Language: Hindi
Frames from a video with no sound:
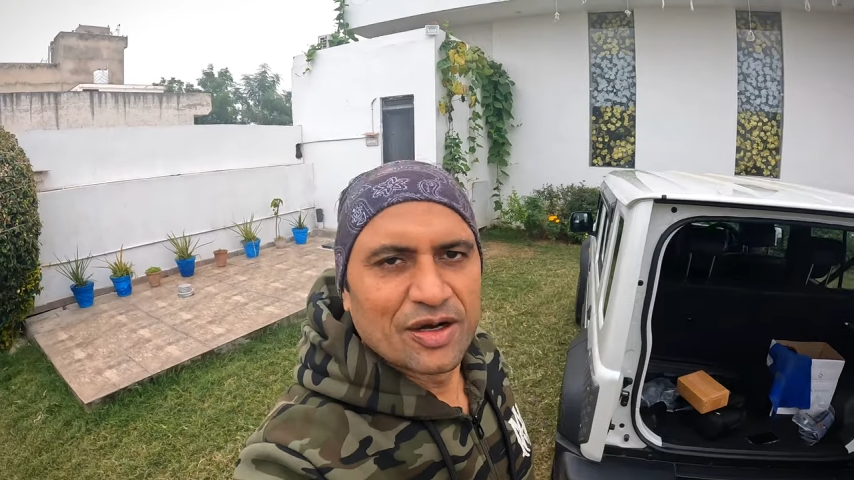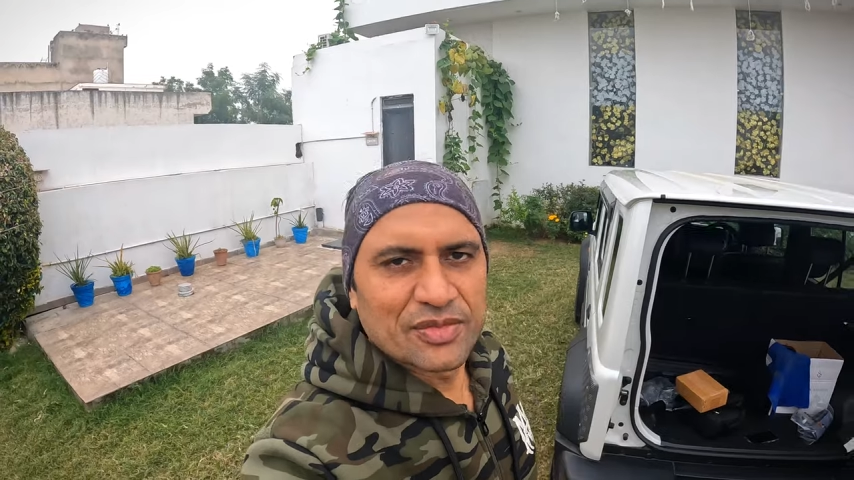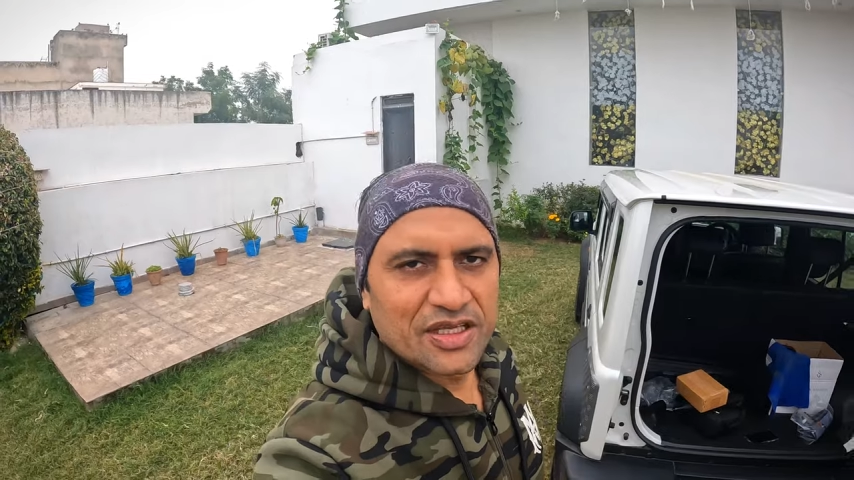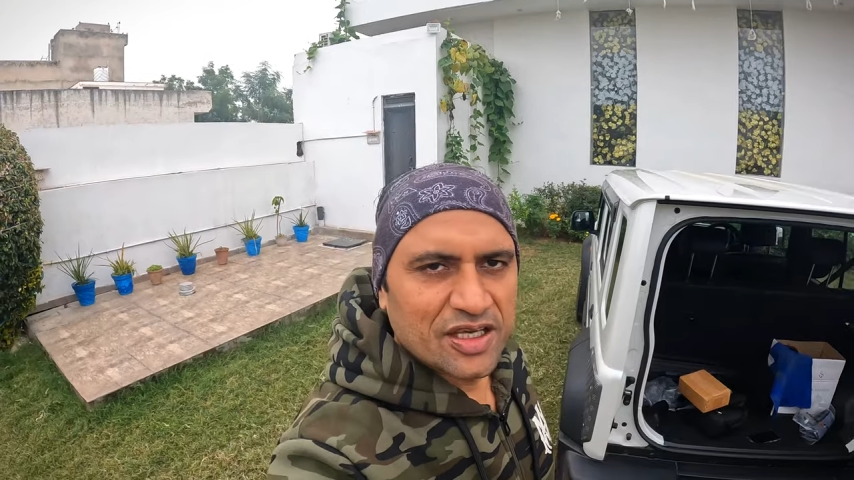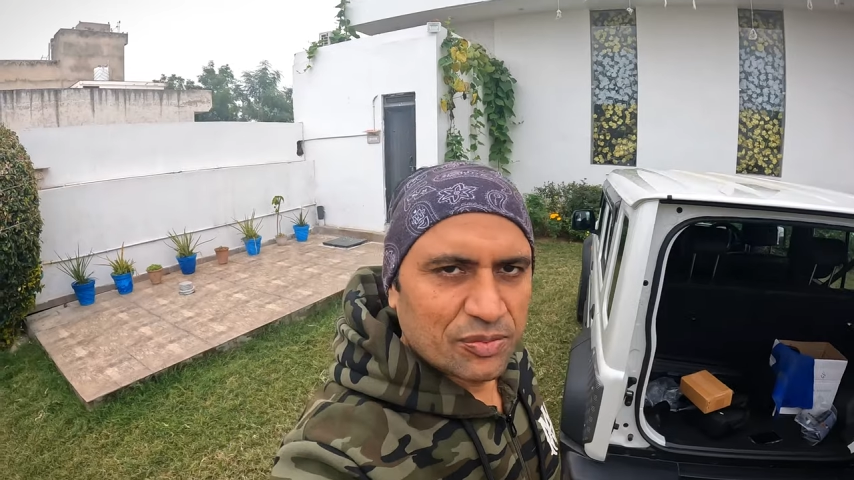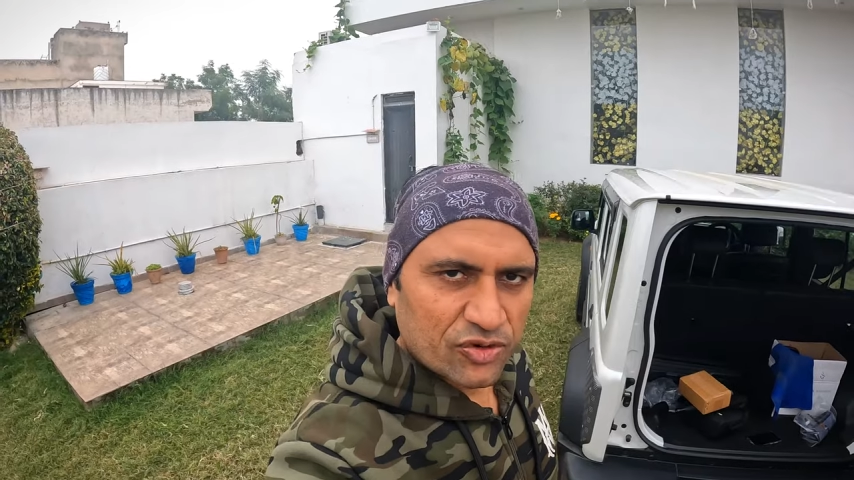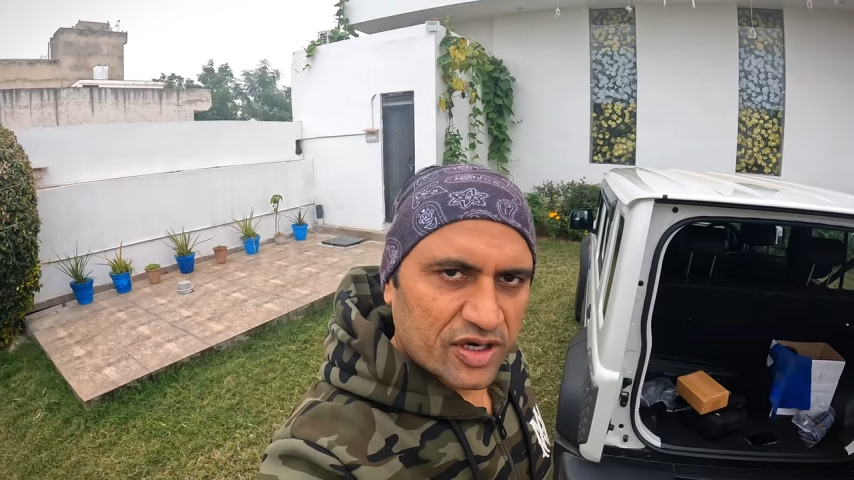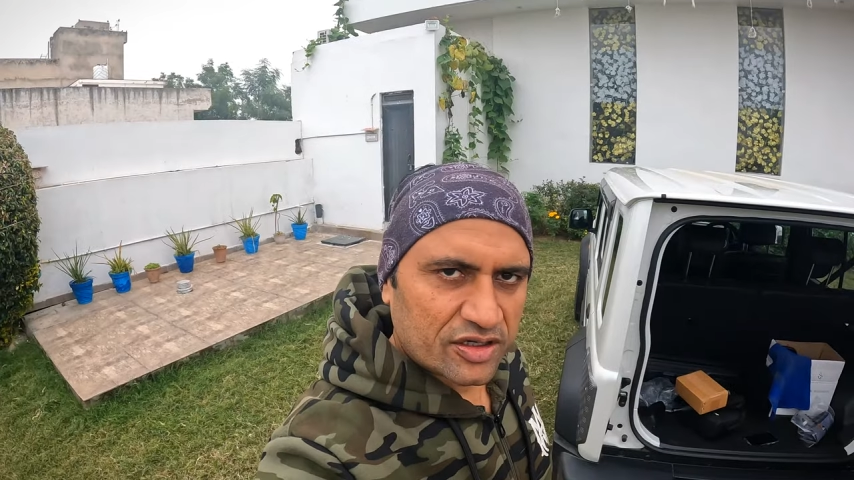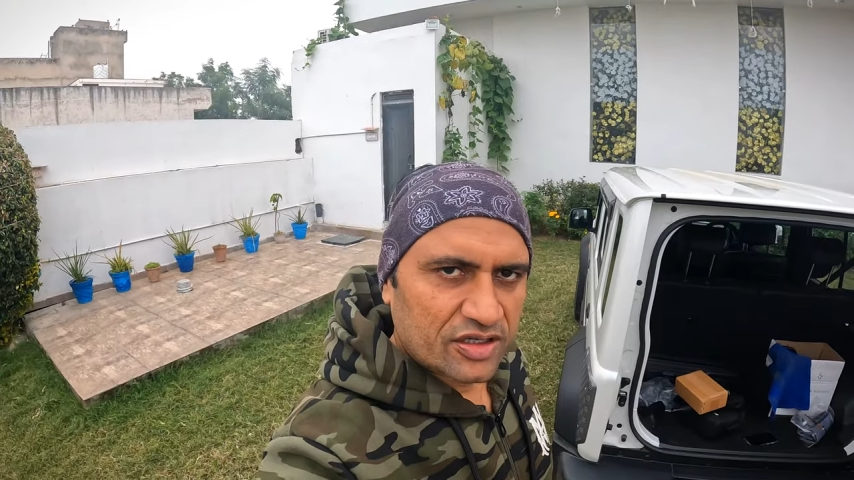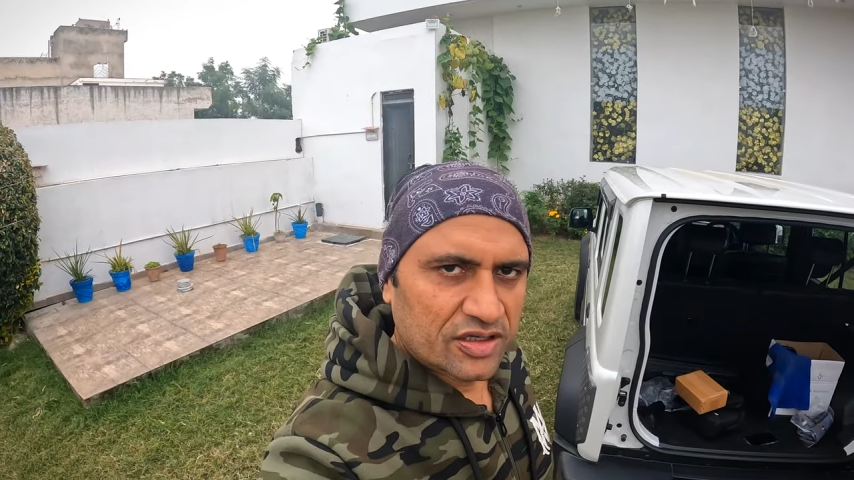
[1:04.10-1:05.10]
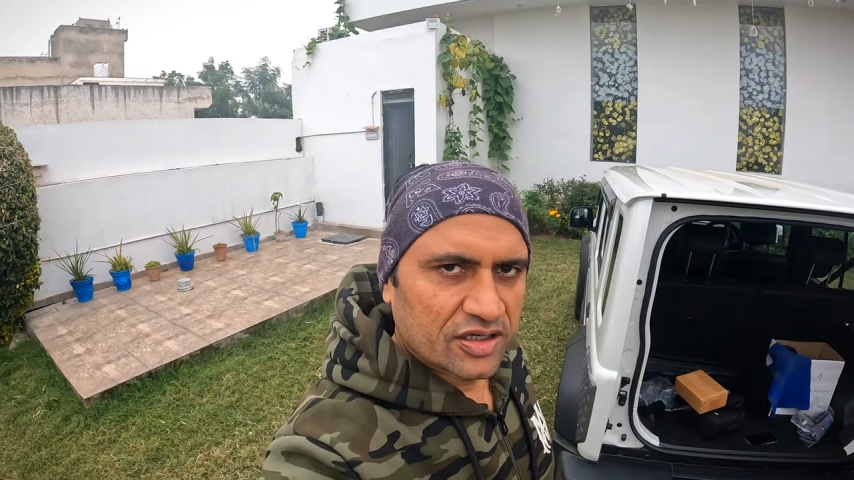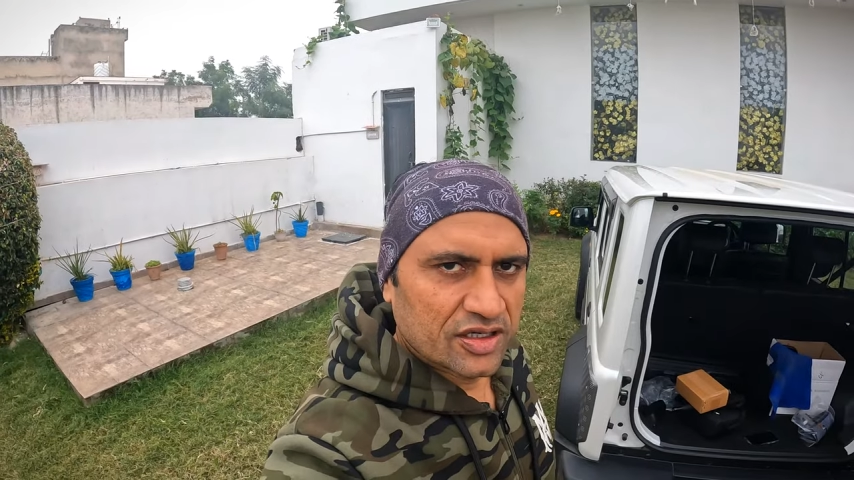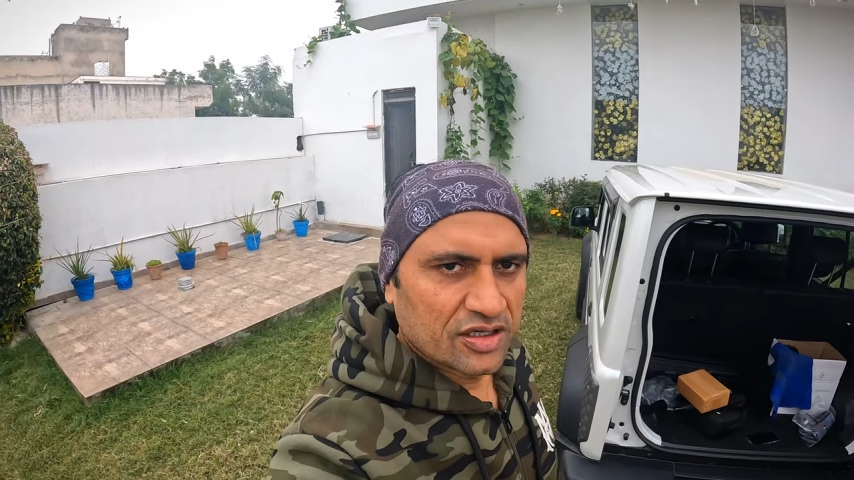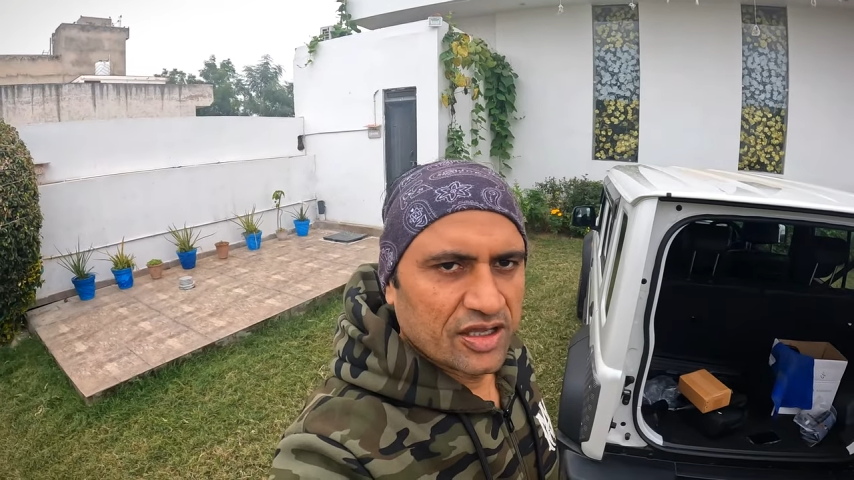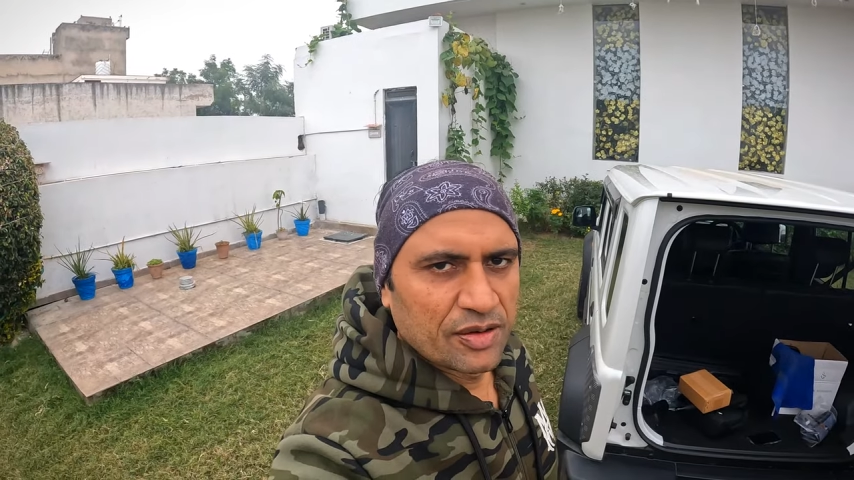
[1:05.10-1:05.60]
हमने ये प्रोडक्ट
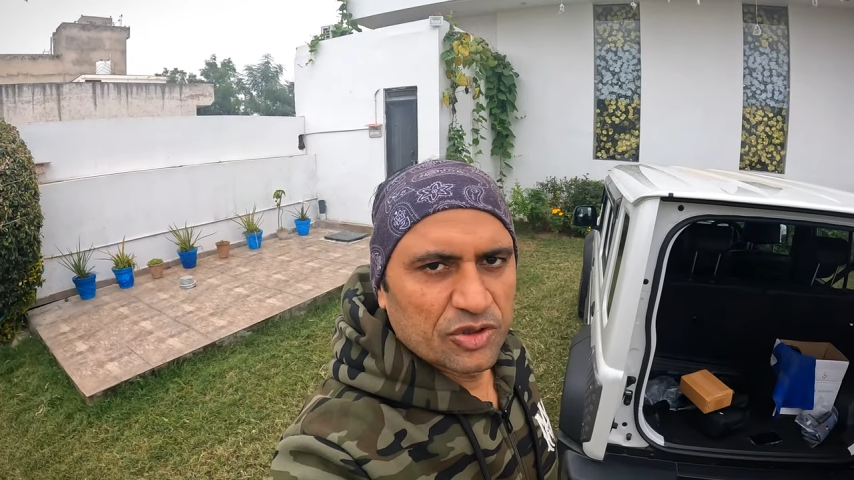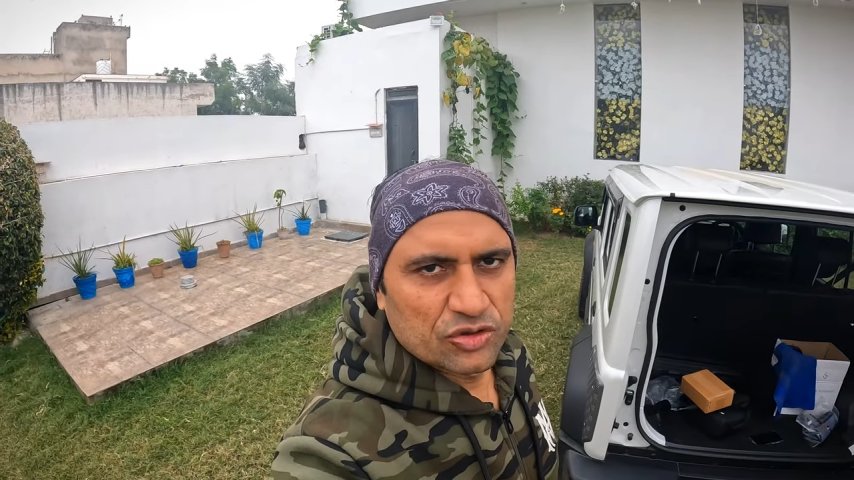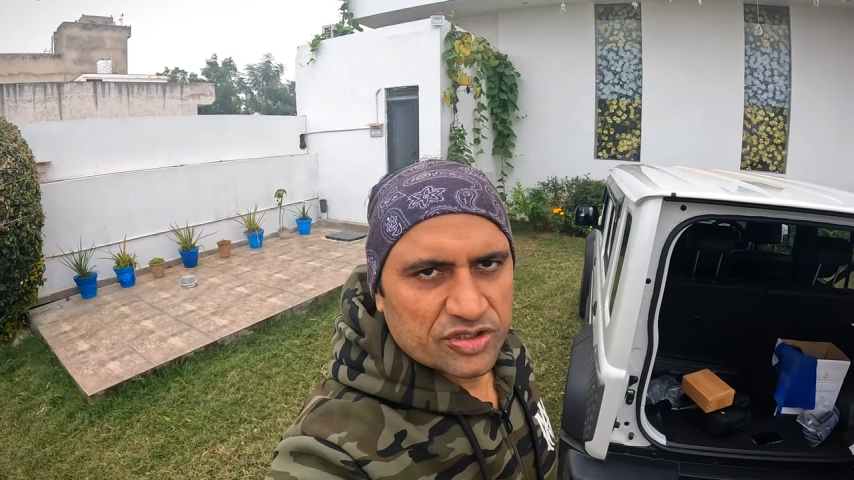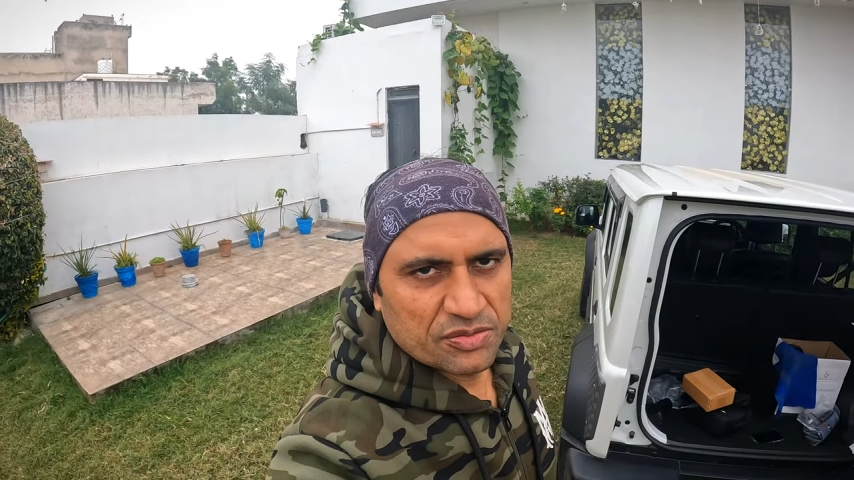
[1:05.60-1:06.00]
अमेजोन uh,